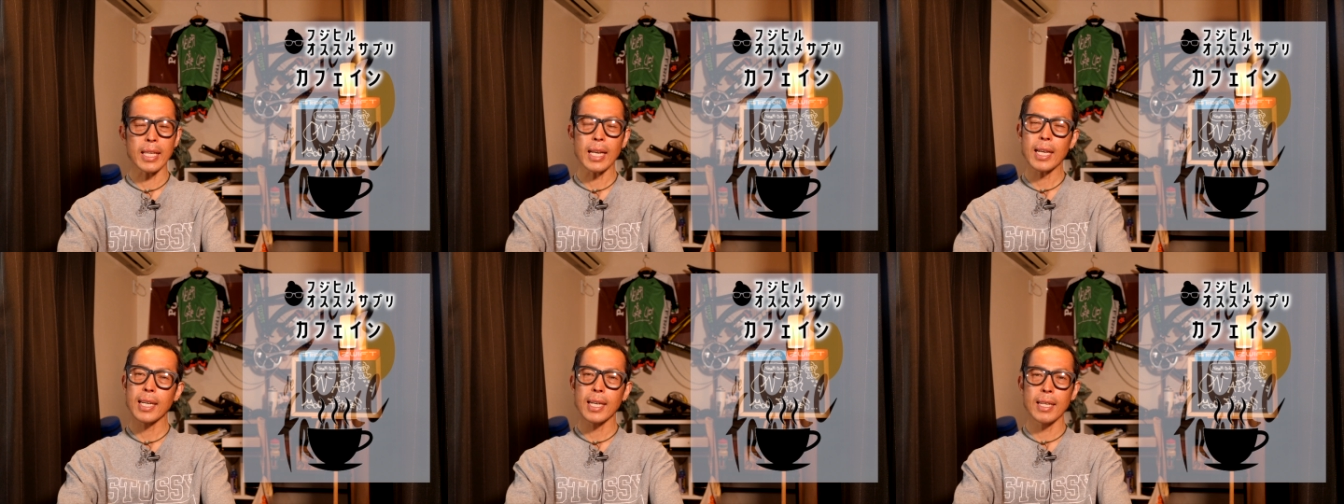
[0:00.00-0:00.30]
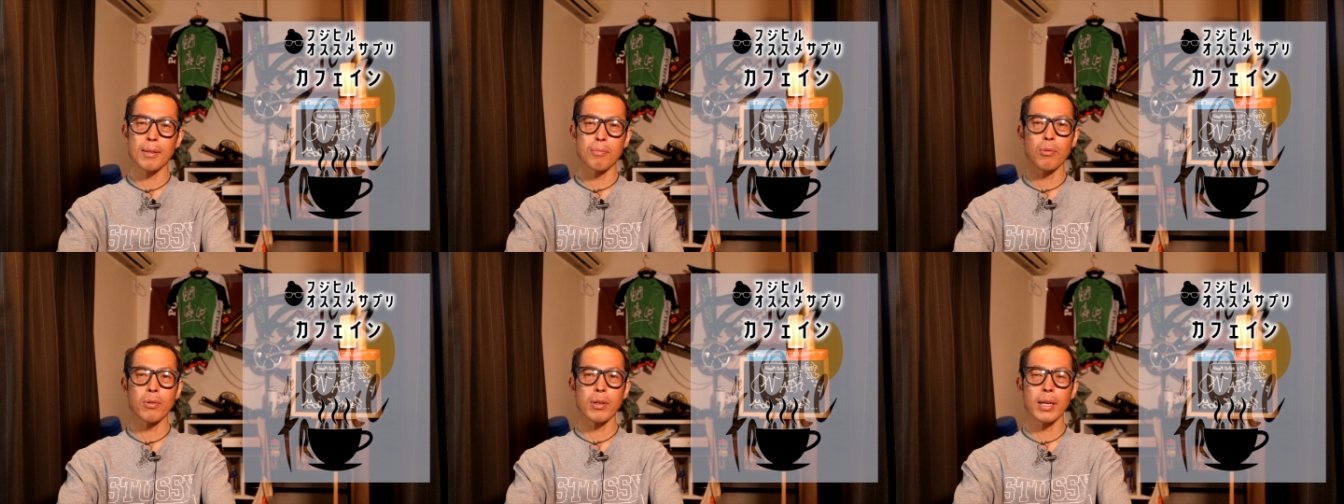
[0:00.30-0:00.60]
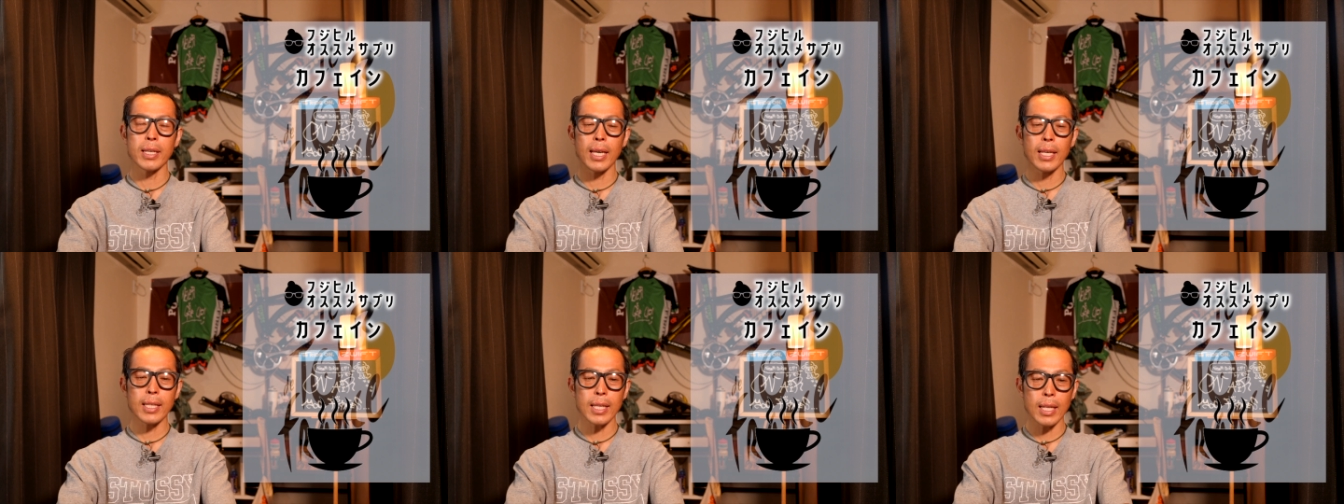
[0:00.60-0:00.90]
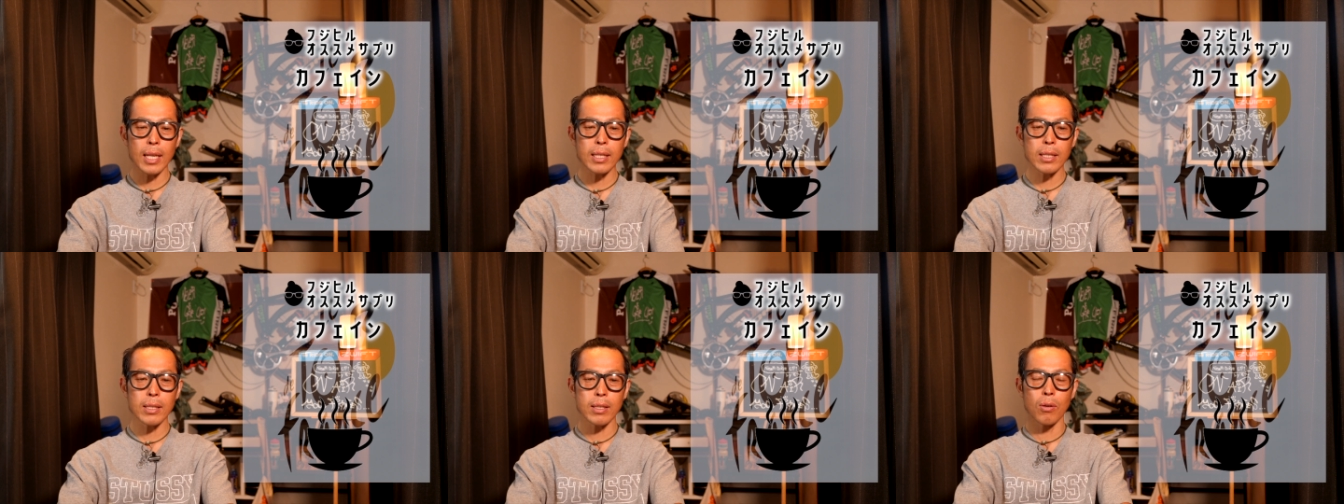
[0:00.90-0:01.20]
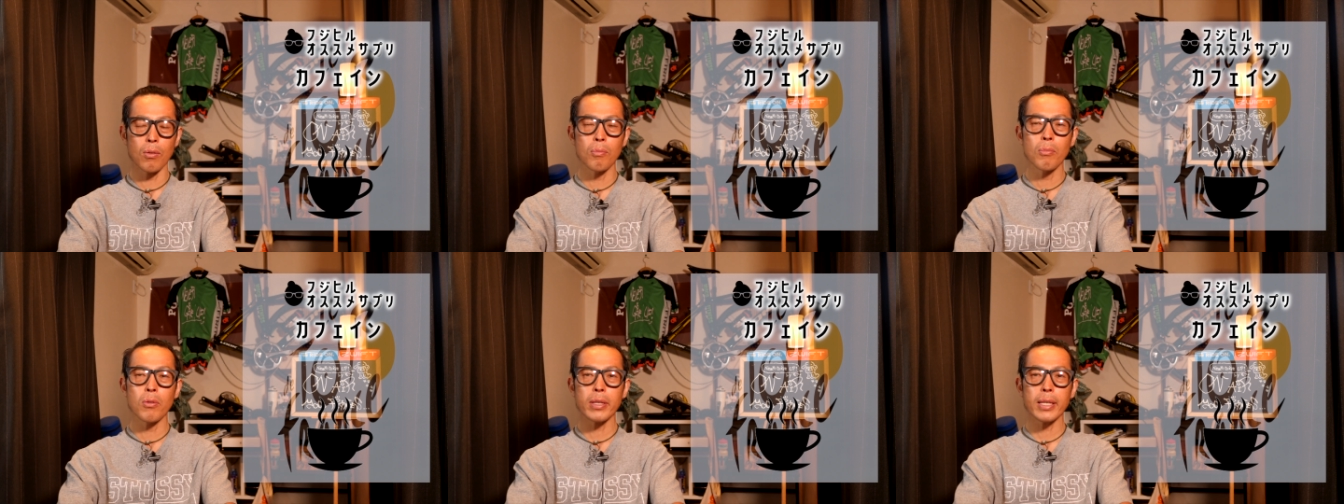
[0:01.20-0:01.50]
だから僕は嫌だなっ
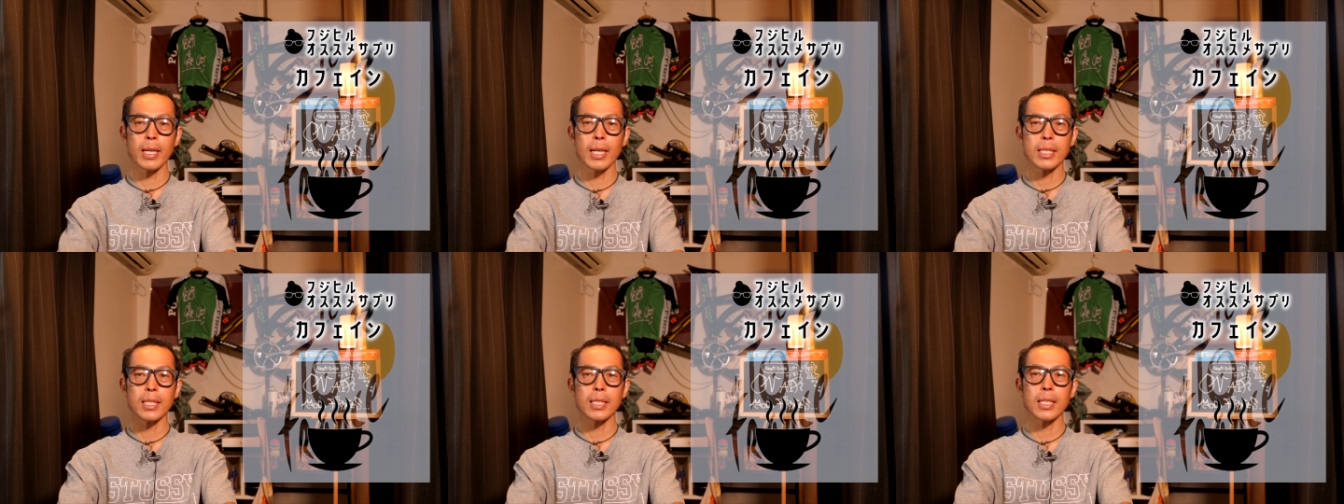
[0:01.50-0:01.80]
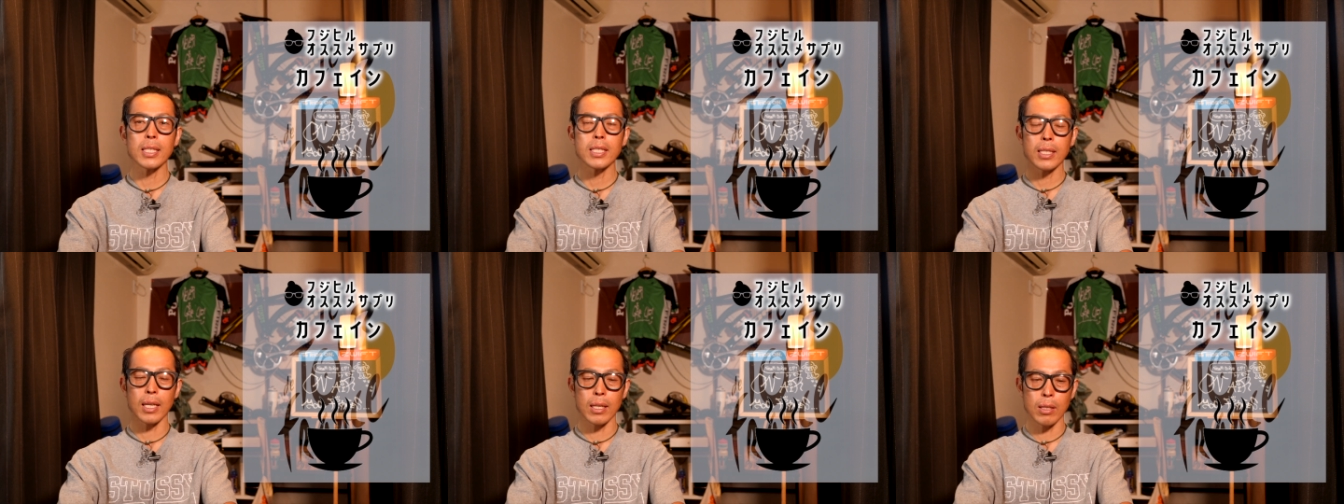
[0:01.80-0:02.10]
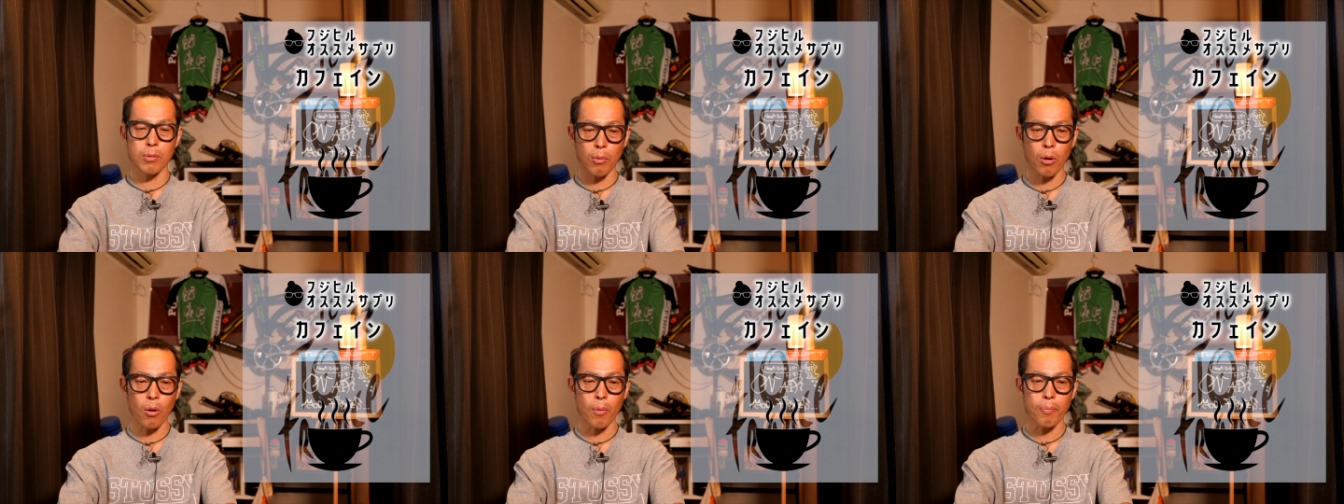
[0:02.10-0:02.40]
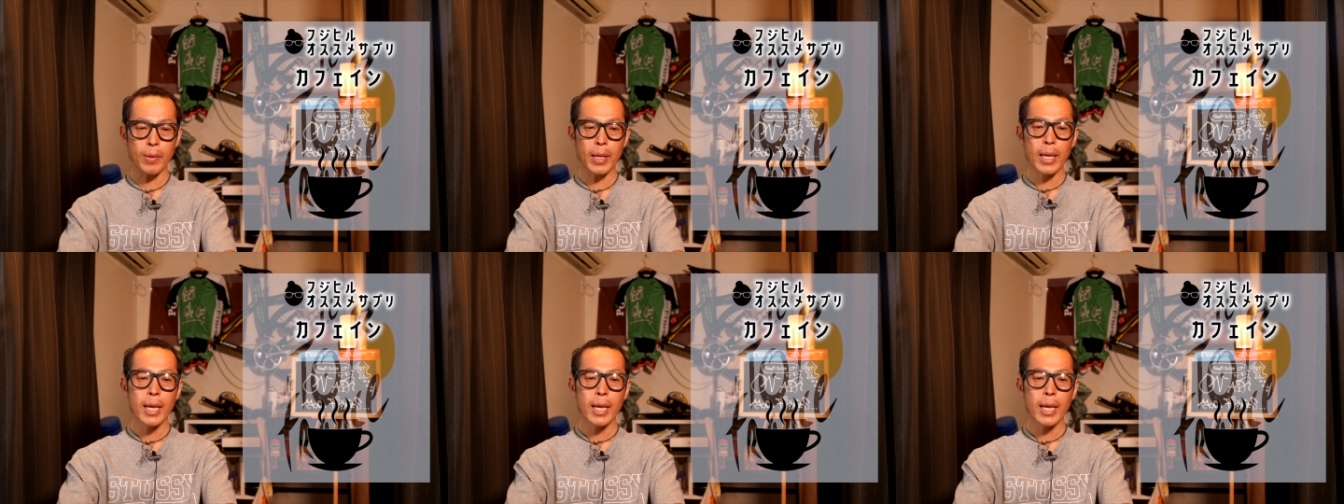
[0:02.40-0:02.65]
て思いがちですけども、